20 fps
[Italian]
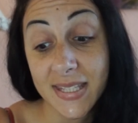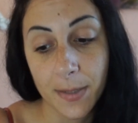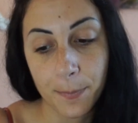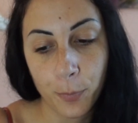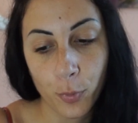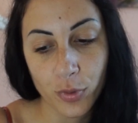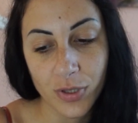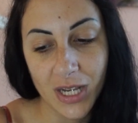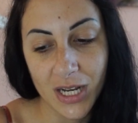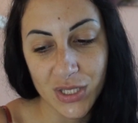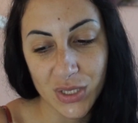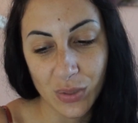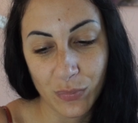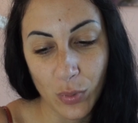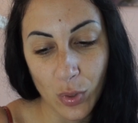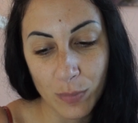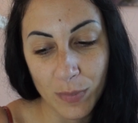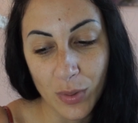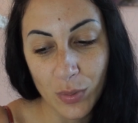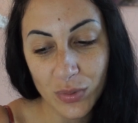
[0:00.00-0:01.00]
seppur nella sua
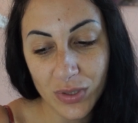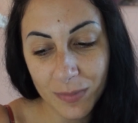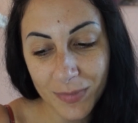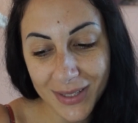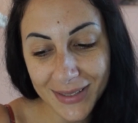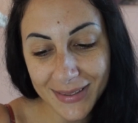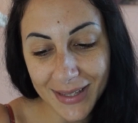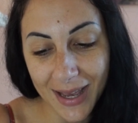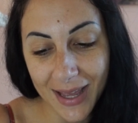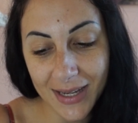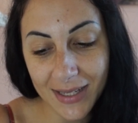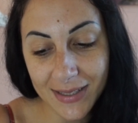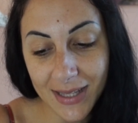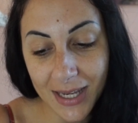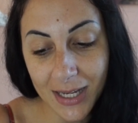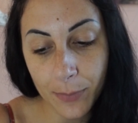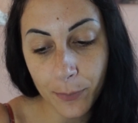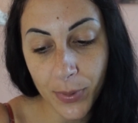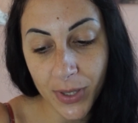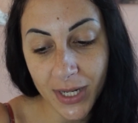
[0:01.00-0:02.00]
forma rudimentale,
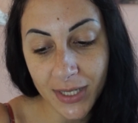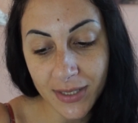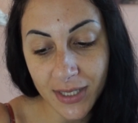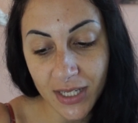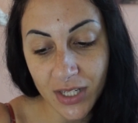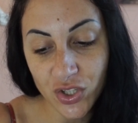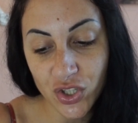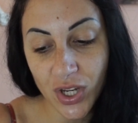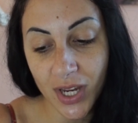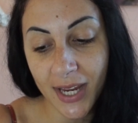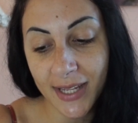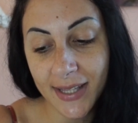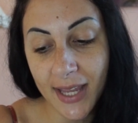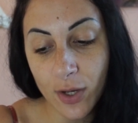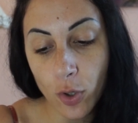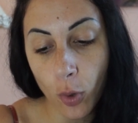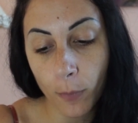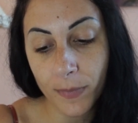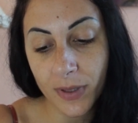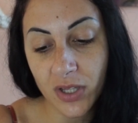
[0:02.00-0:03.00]
dalle imperatrici e
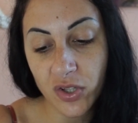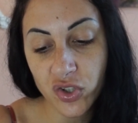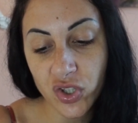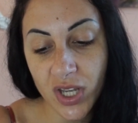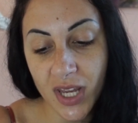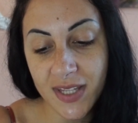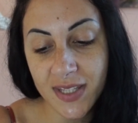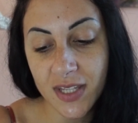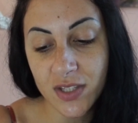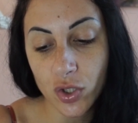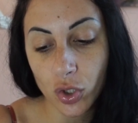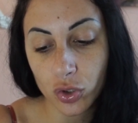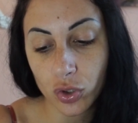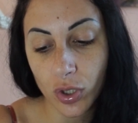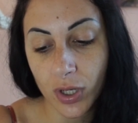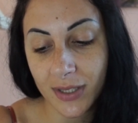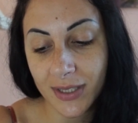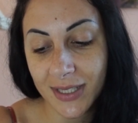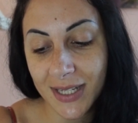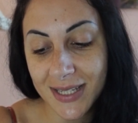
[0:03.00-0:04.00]
dai nobili cinesi
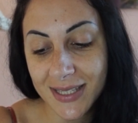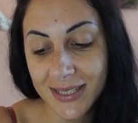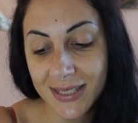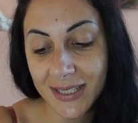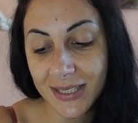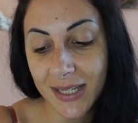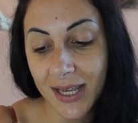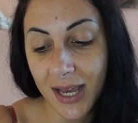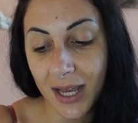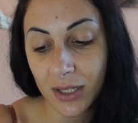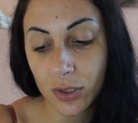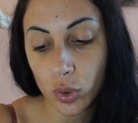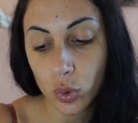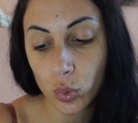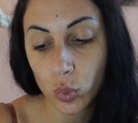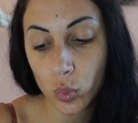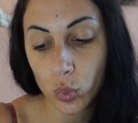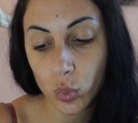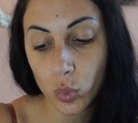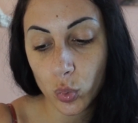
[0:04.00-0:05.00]
sotto la
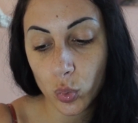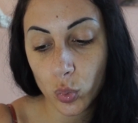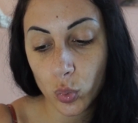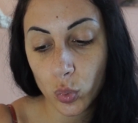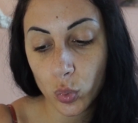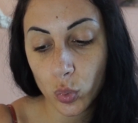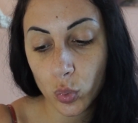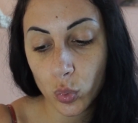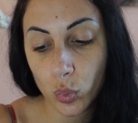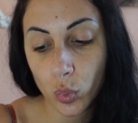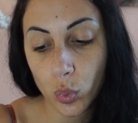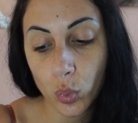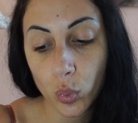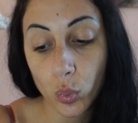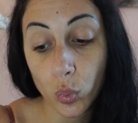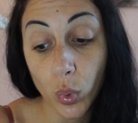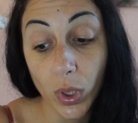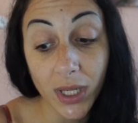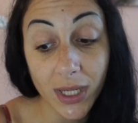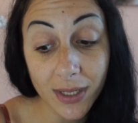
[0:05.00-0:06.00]
dinastia
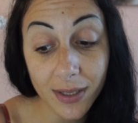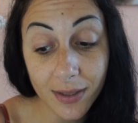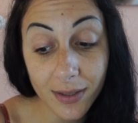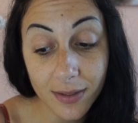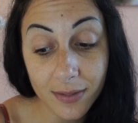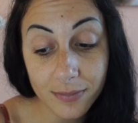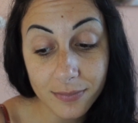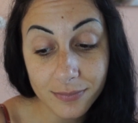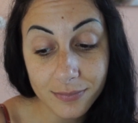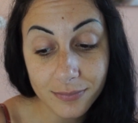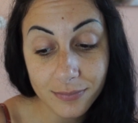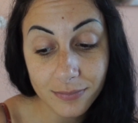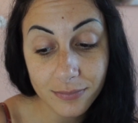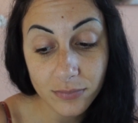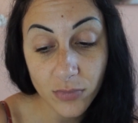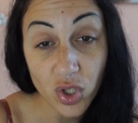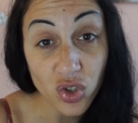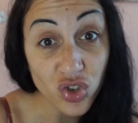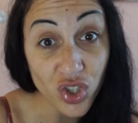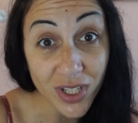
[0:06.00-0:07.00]
Quing,
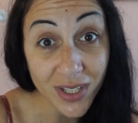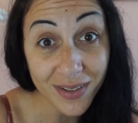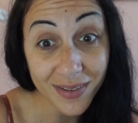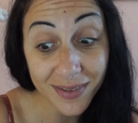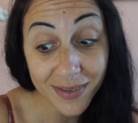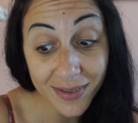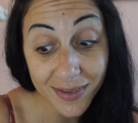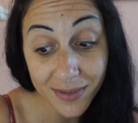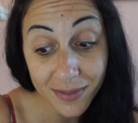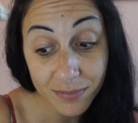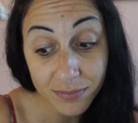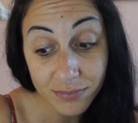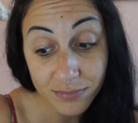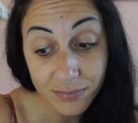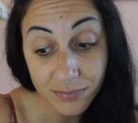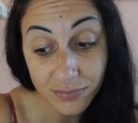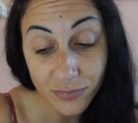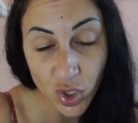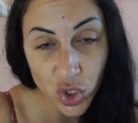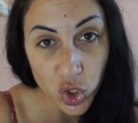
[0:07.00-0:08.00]
Jing,
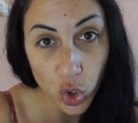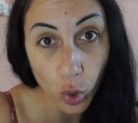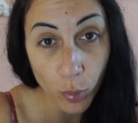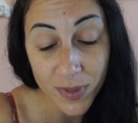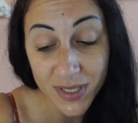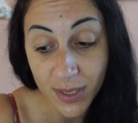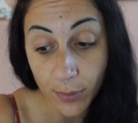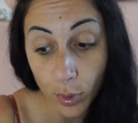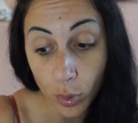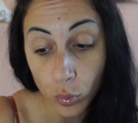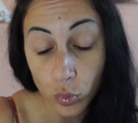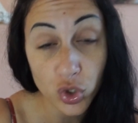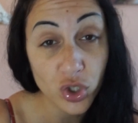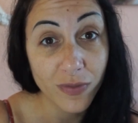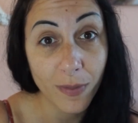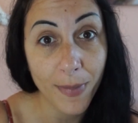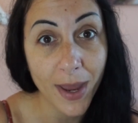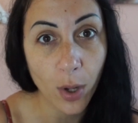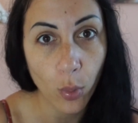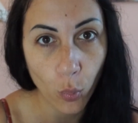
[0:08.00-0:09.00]
non so come si
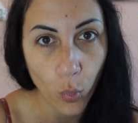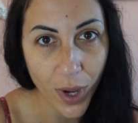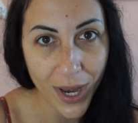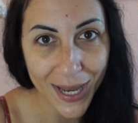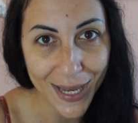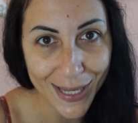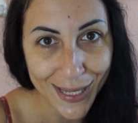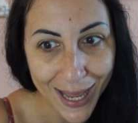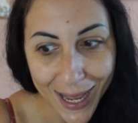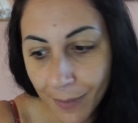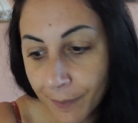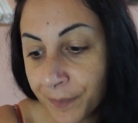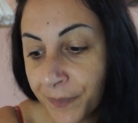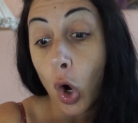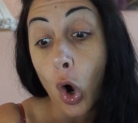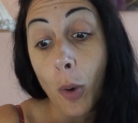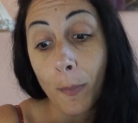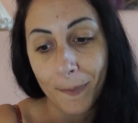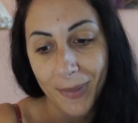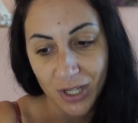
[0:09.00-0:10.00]
pronuncia, vabbè, quella,
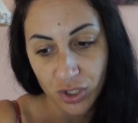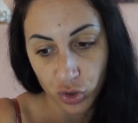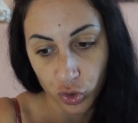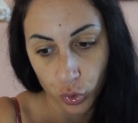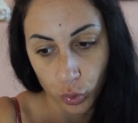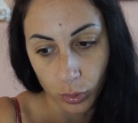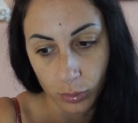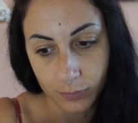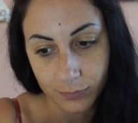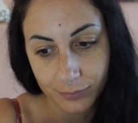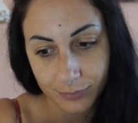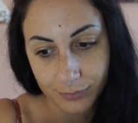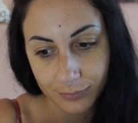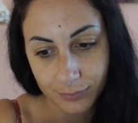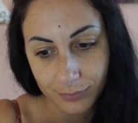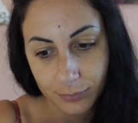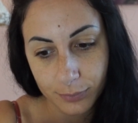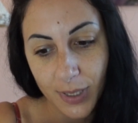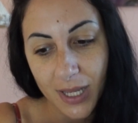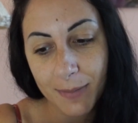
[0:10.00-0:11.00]
o Manchu,
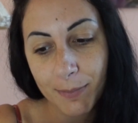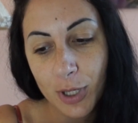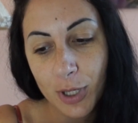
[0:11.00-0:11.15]
per